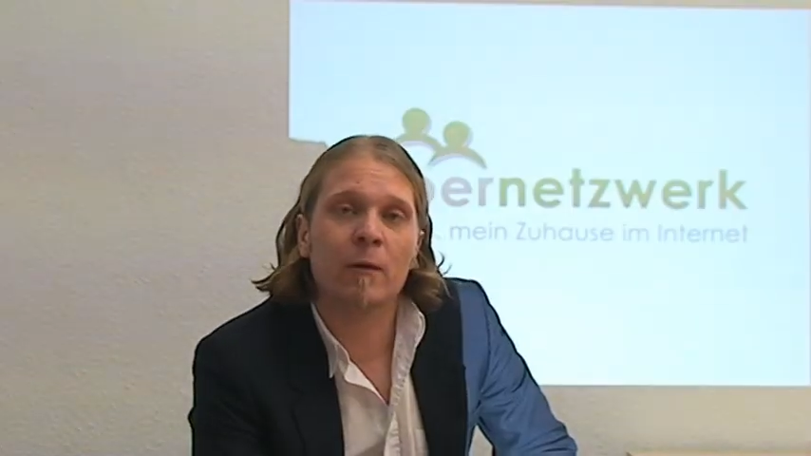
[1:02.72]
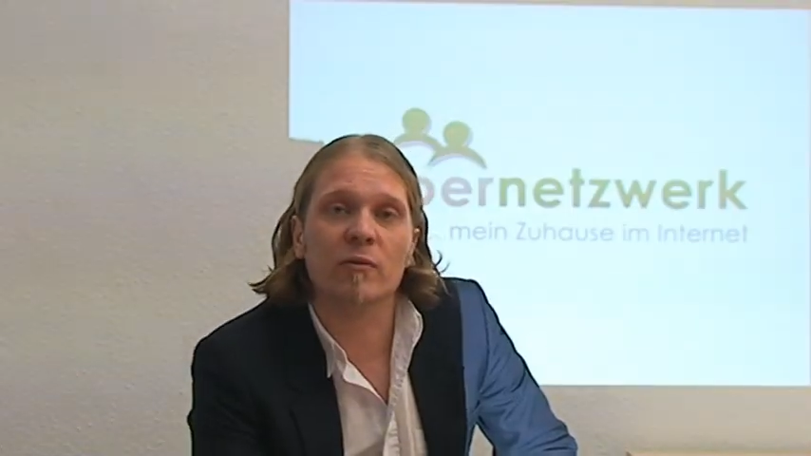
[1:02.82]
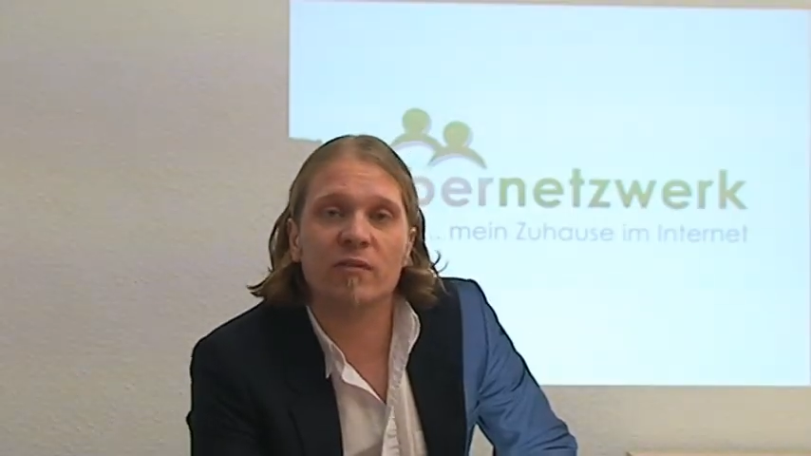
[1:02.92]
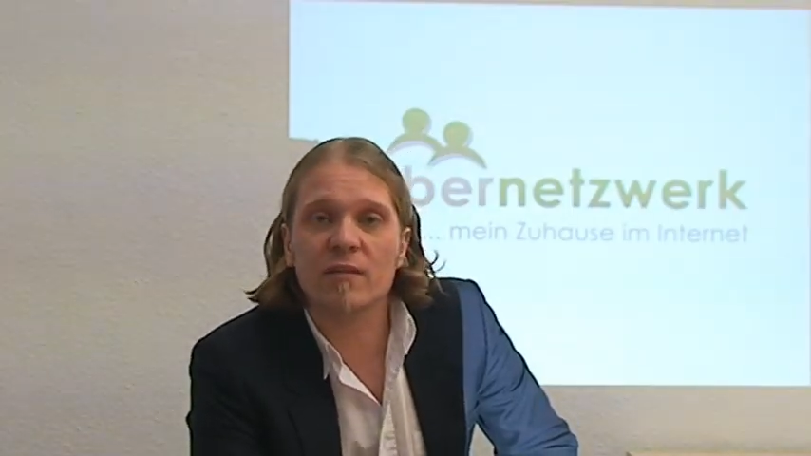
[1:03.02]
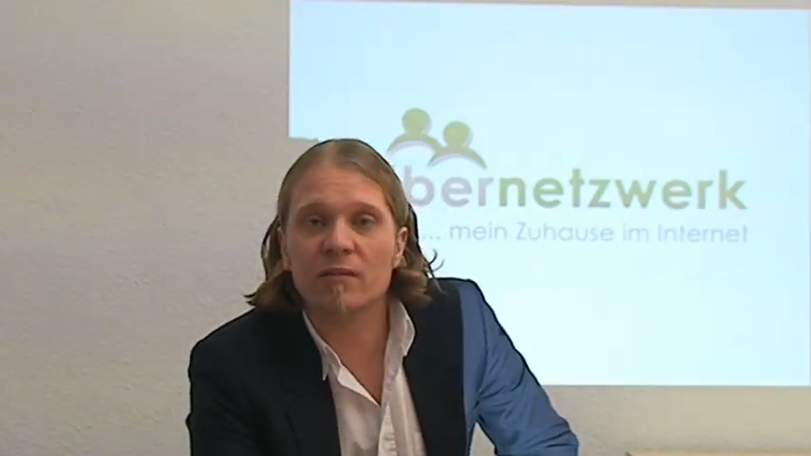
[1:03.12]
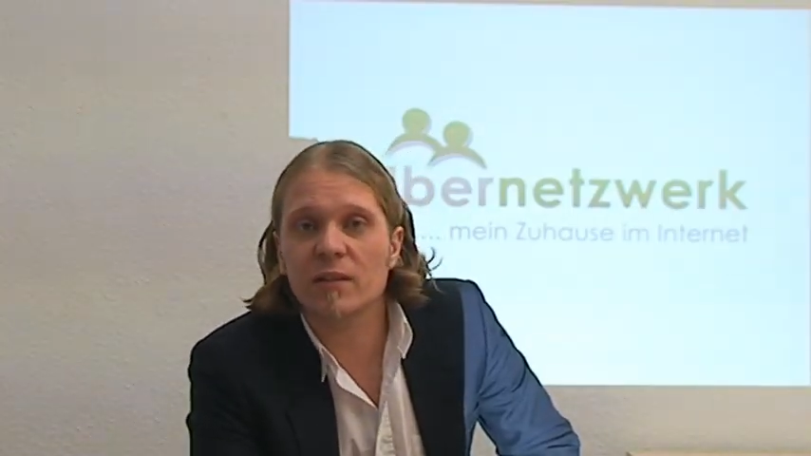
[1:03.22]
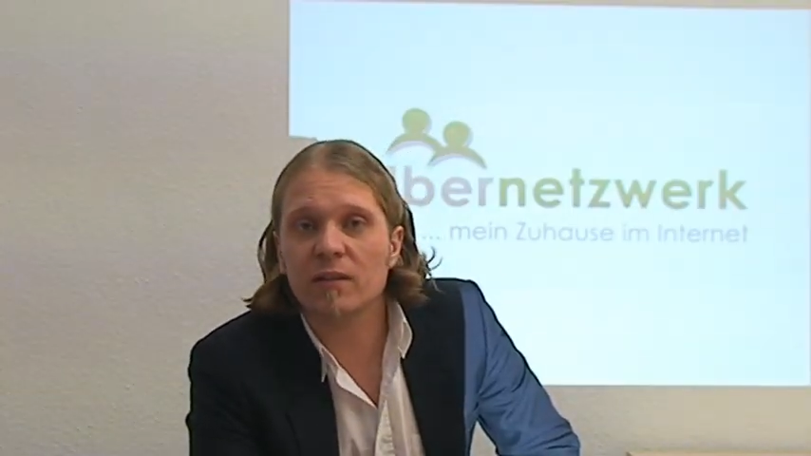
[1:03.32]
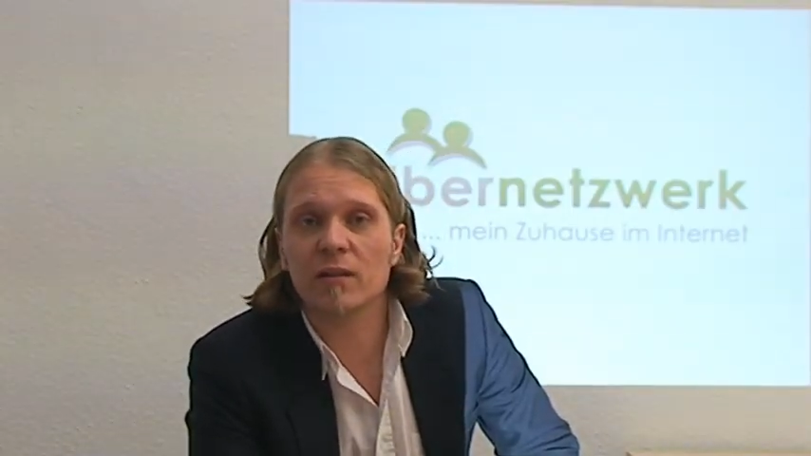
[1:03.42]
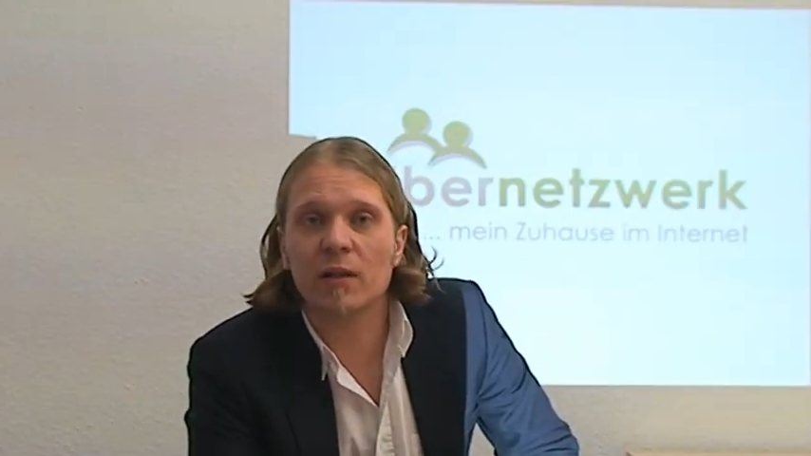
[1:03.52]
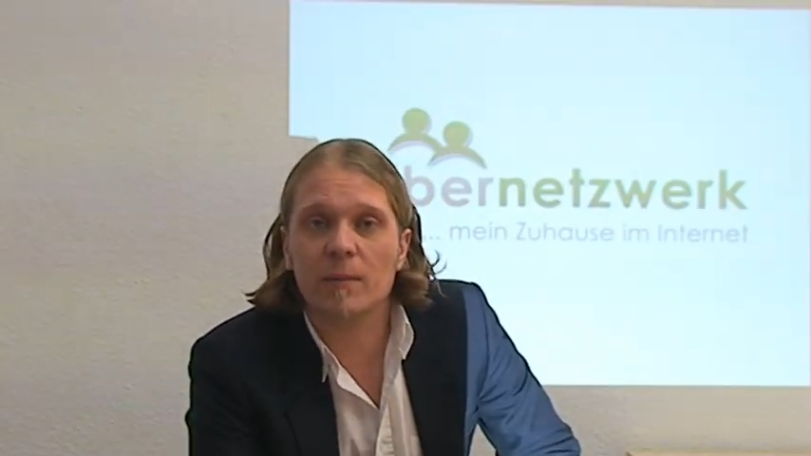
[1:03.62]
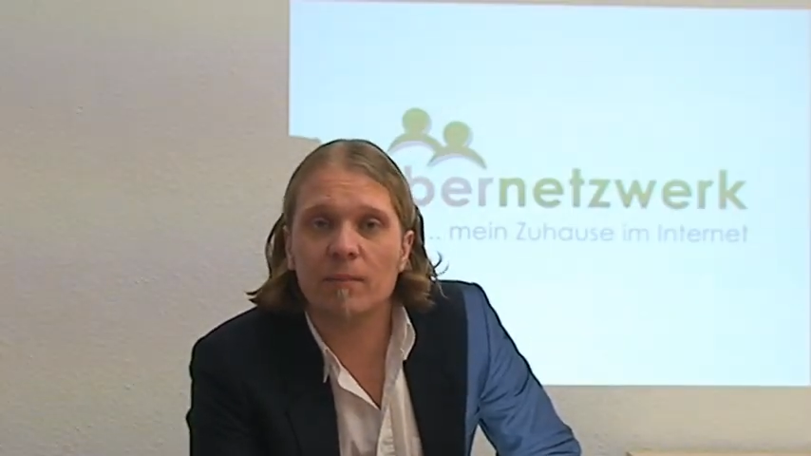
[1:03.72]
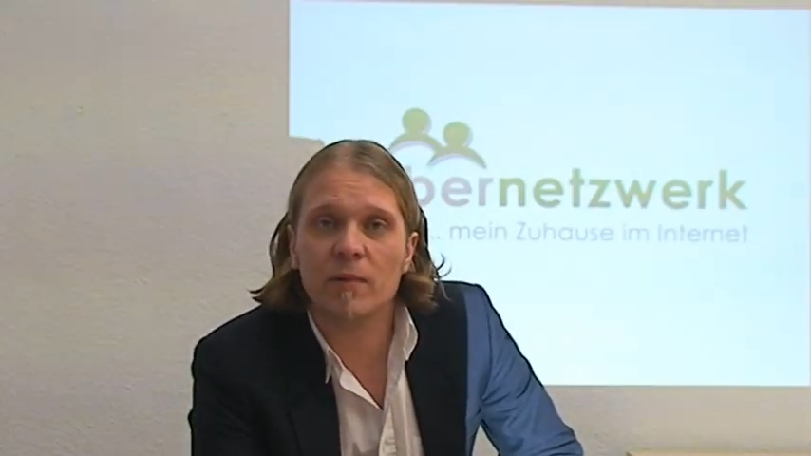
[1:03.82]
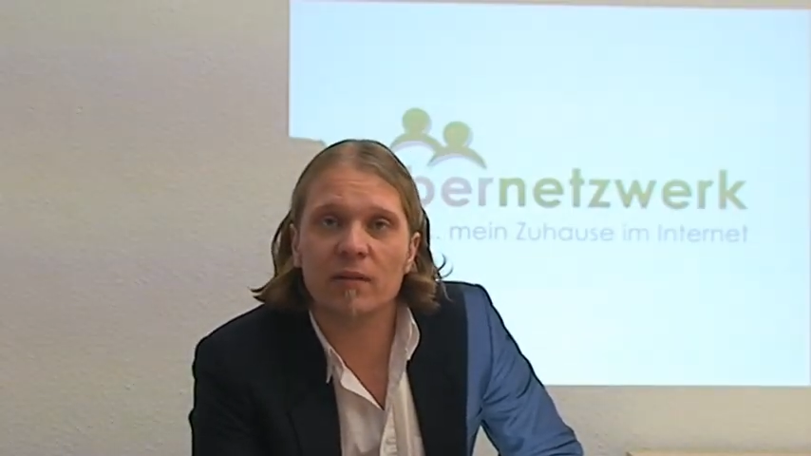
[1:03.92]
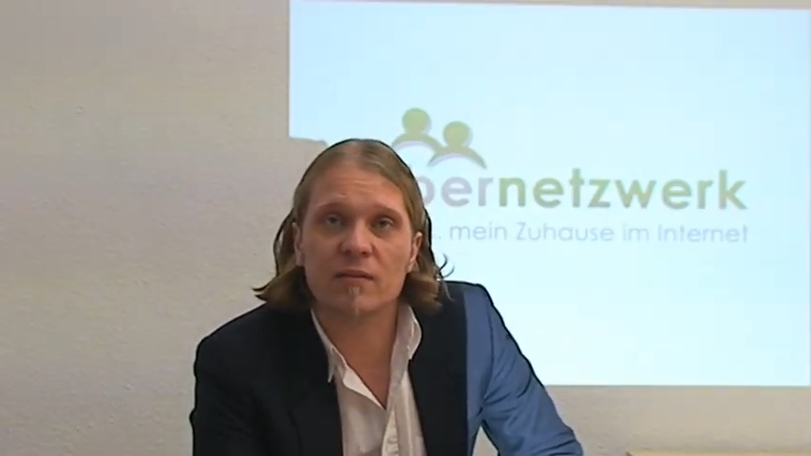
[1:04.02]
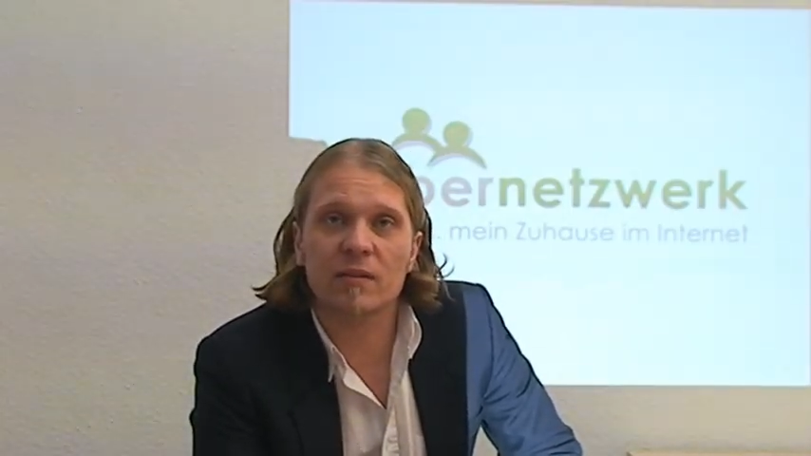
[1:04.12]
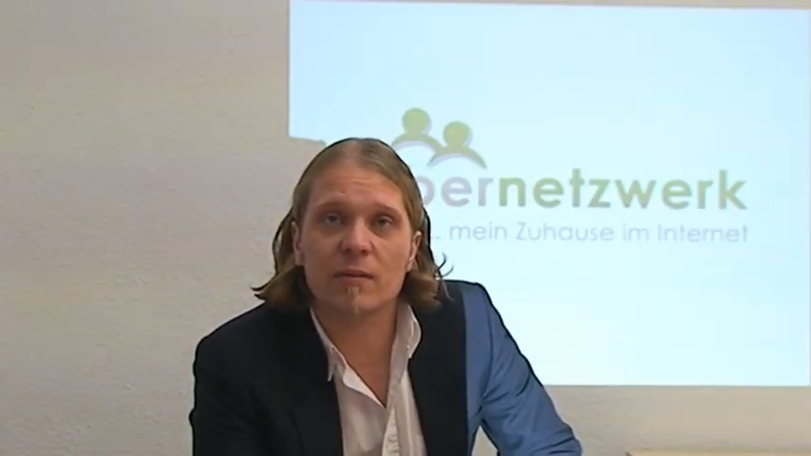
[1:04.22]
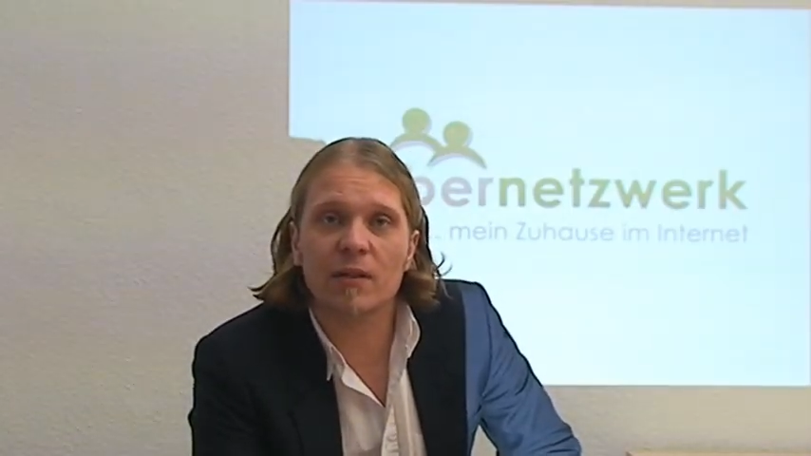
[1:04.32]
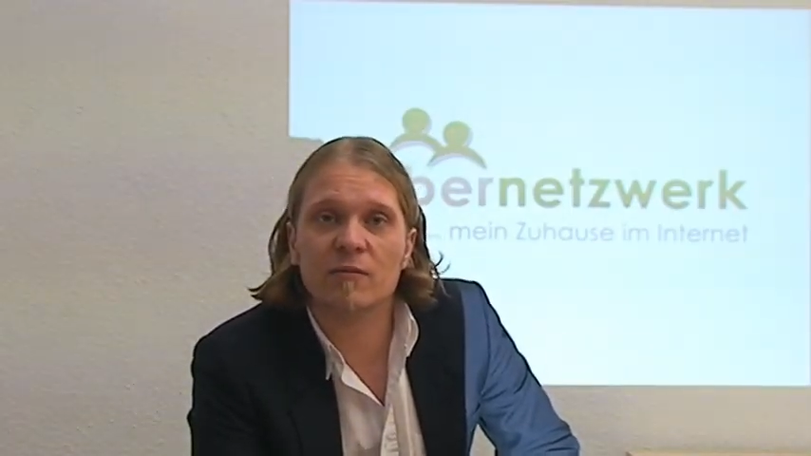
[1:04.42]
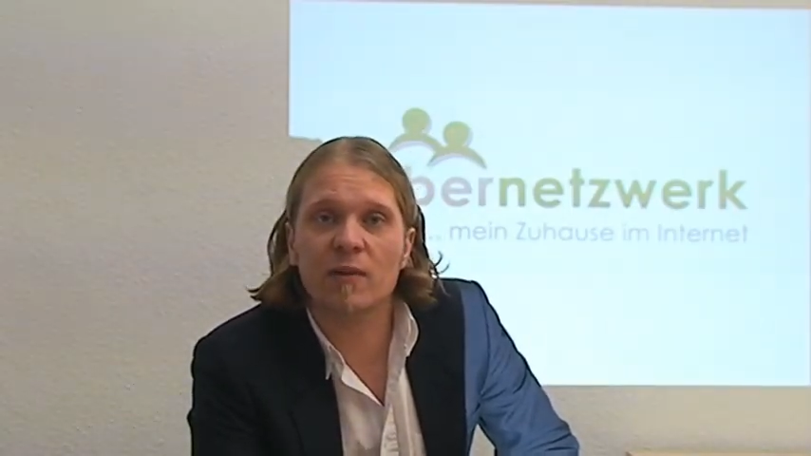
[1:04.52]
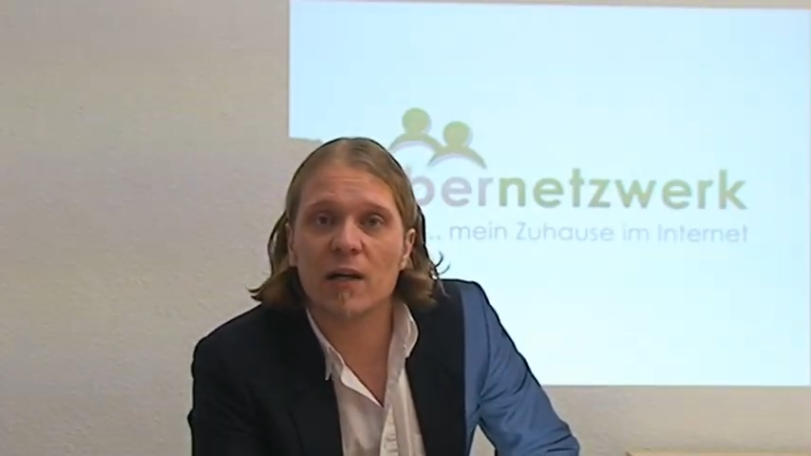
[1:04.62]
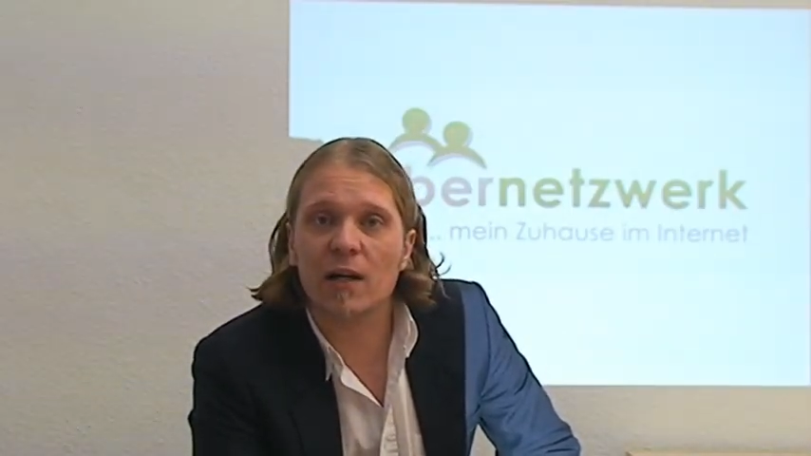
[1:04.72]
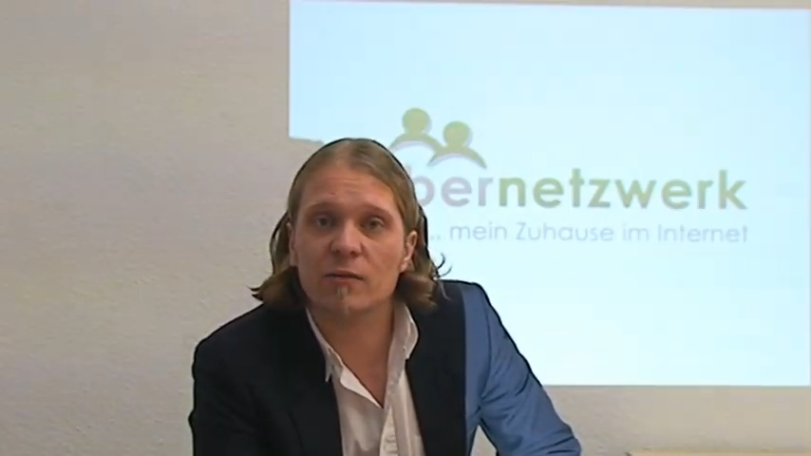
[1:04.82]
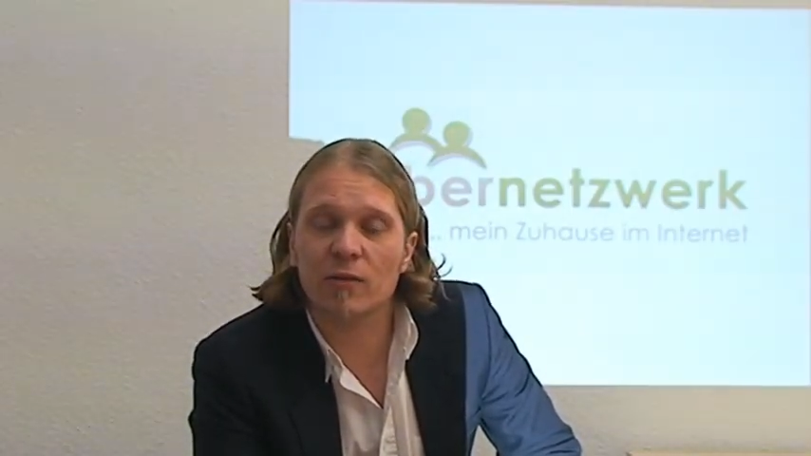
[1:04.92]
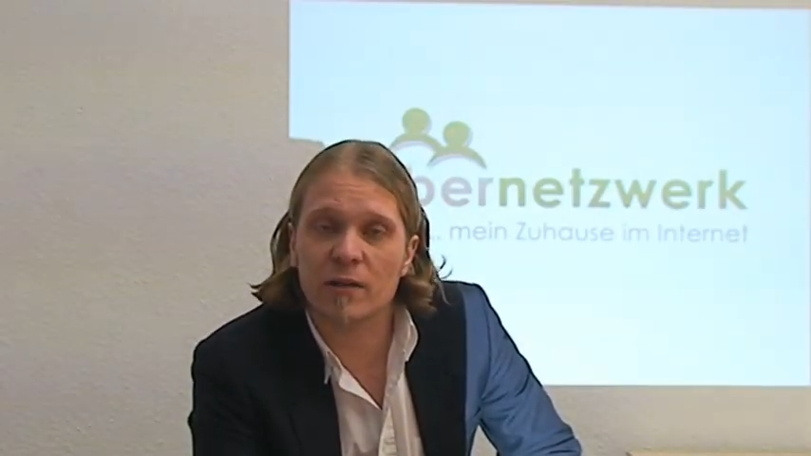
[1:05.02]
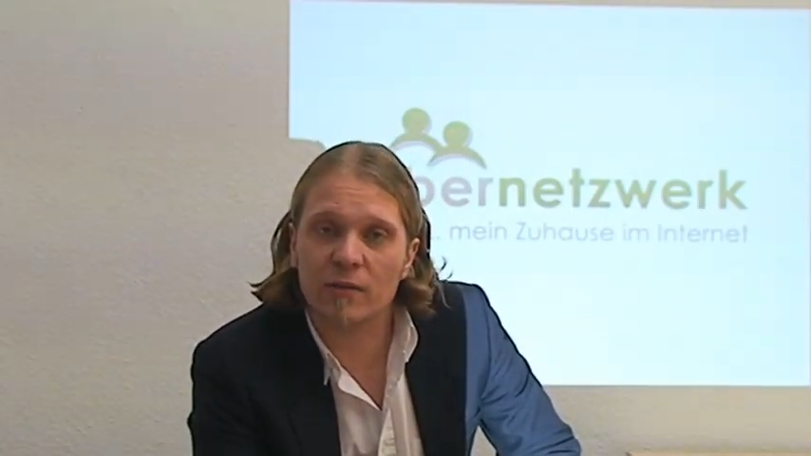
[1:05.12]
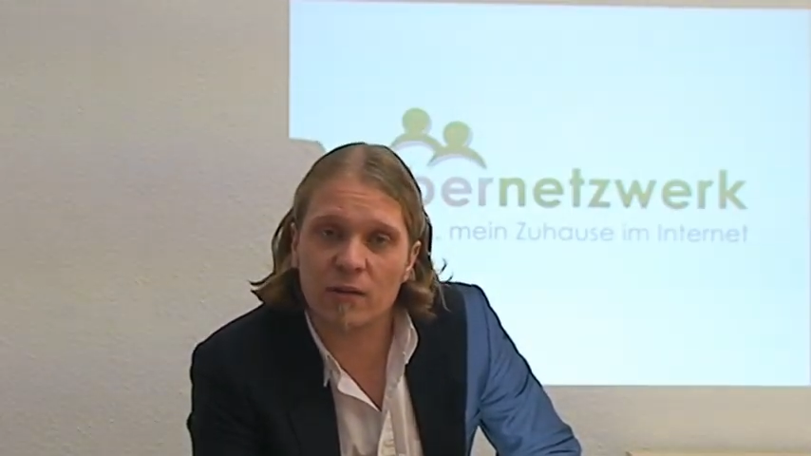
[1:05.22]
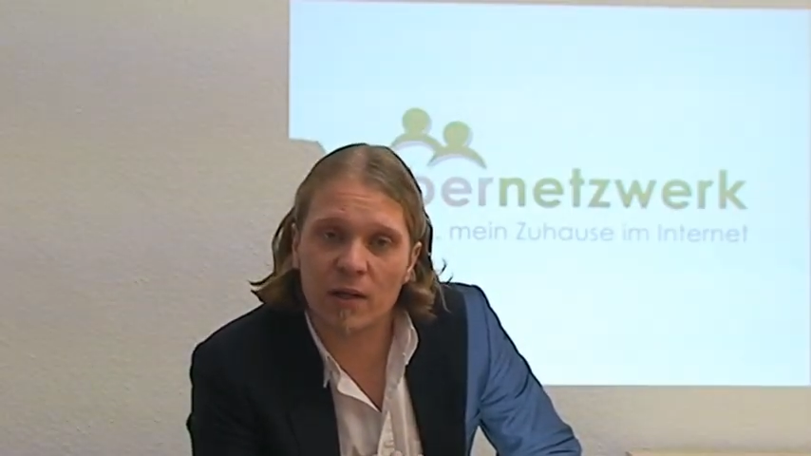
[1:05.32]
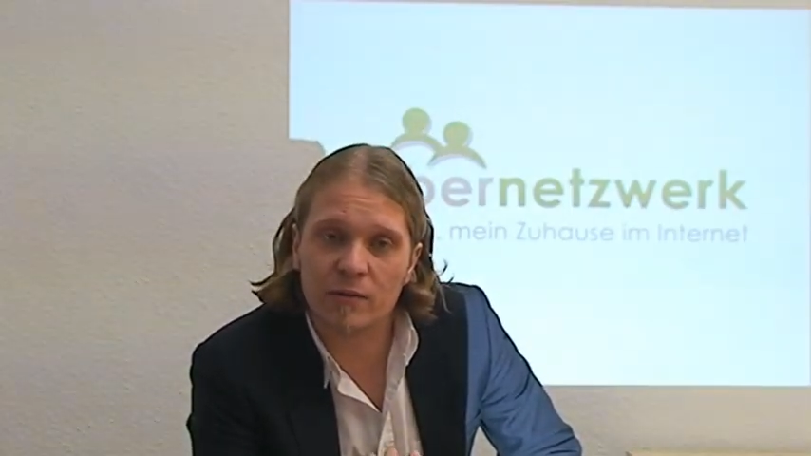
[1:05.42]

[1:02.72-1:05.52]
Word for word: Grundsätzlich ähm, ist das Silbernetzwerk also ein,